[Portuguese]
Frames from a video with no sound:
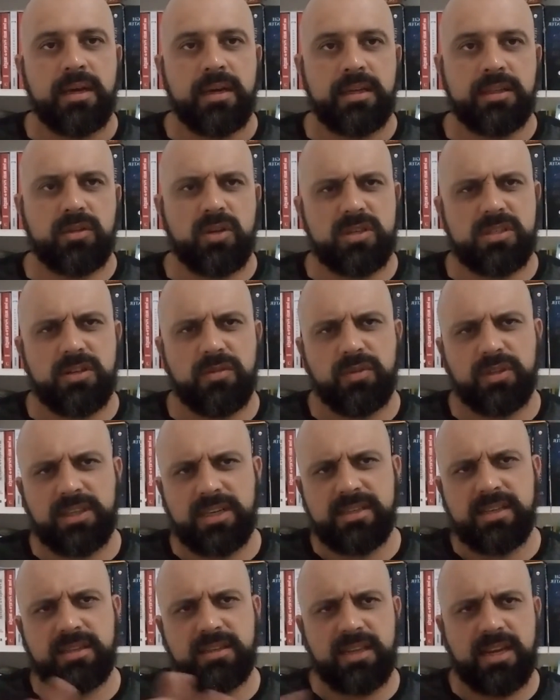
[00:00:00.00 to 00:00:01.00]
Então assim, eu vou
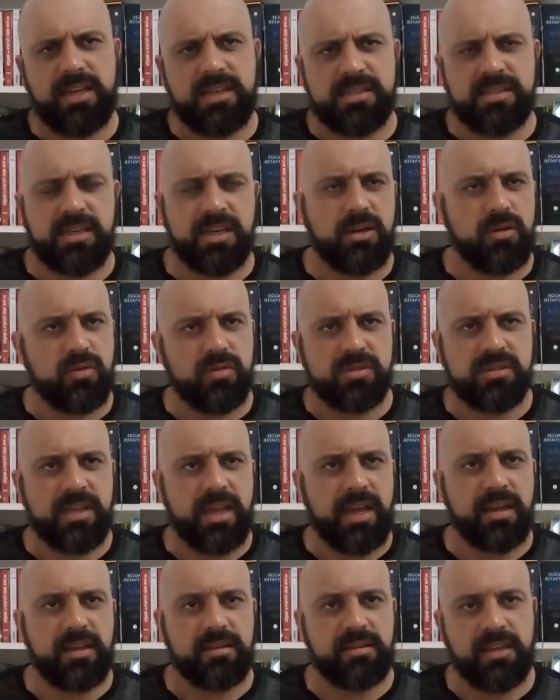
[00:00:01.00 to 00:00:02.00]
trazer três erros,
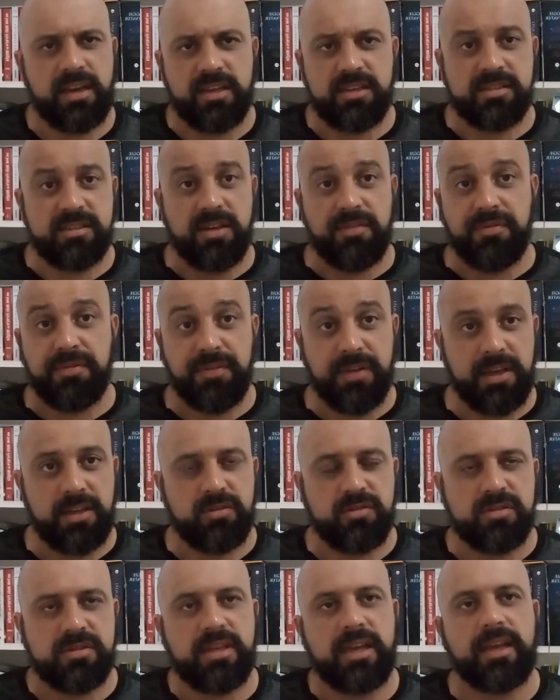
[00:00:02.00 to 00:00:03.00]
né, três
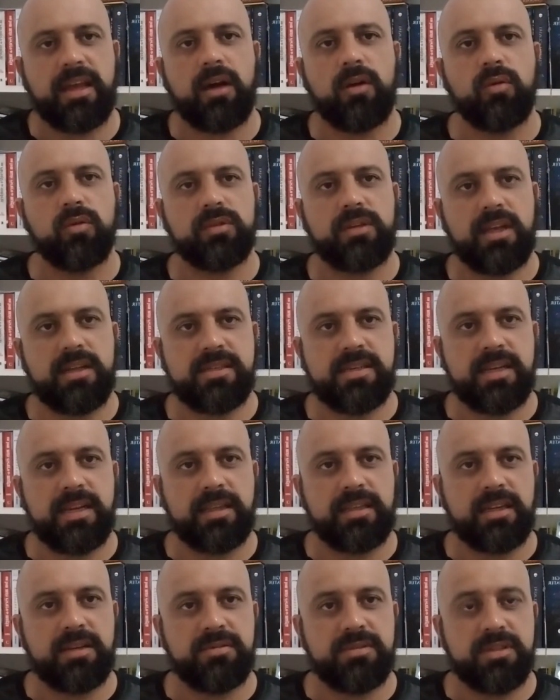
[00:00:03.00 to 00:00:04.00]
defeitos né, que acontecem
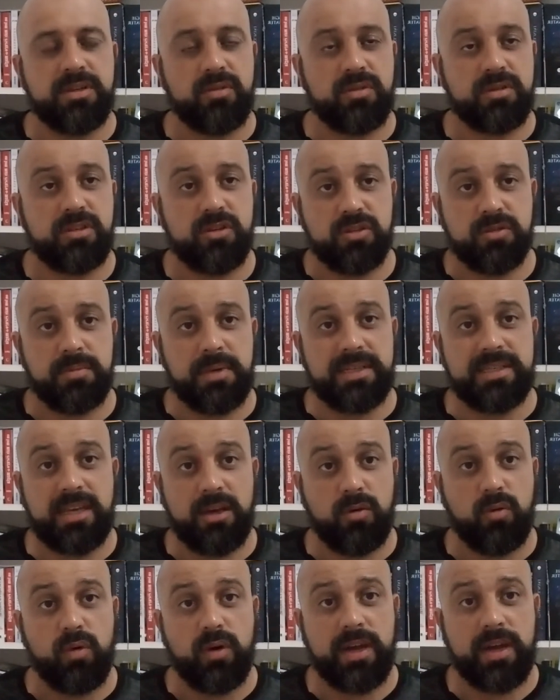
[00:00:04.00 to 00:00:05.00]
na televisão, que são os mais
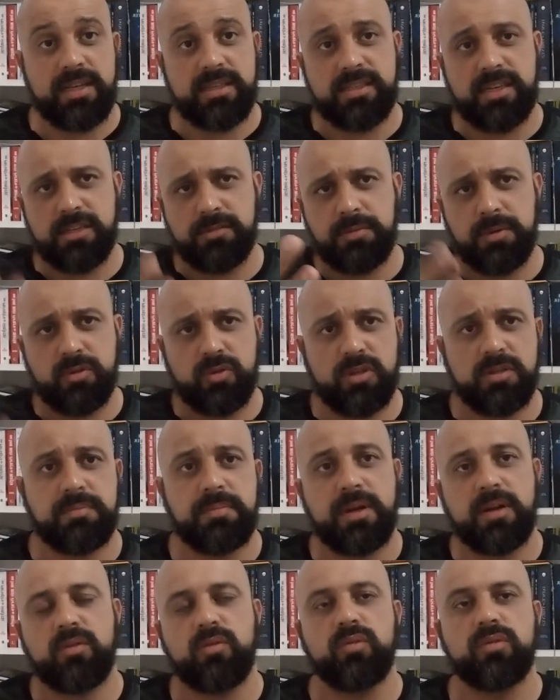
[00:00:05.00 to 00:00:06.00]
recorrentes que as pessoas
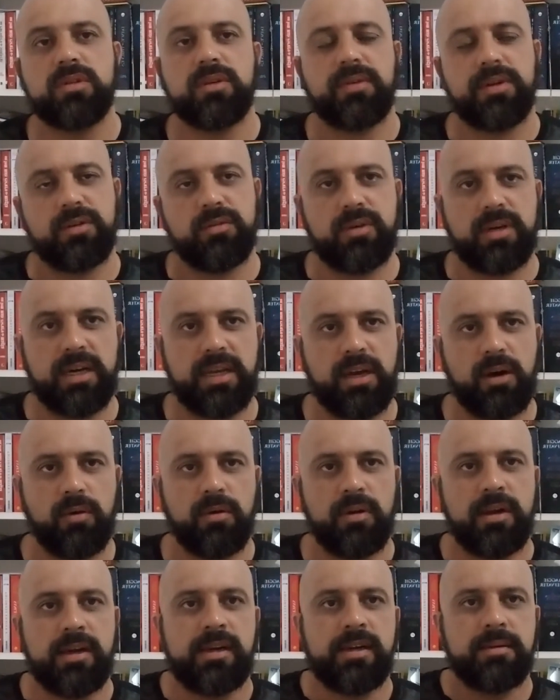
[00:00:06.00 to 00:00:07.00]
perguntam aí no
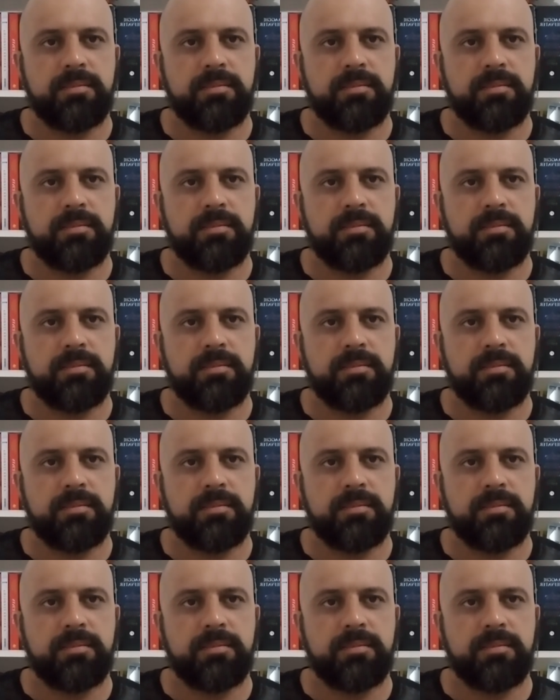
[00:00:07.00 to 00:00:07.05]
canal.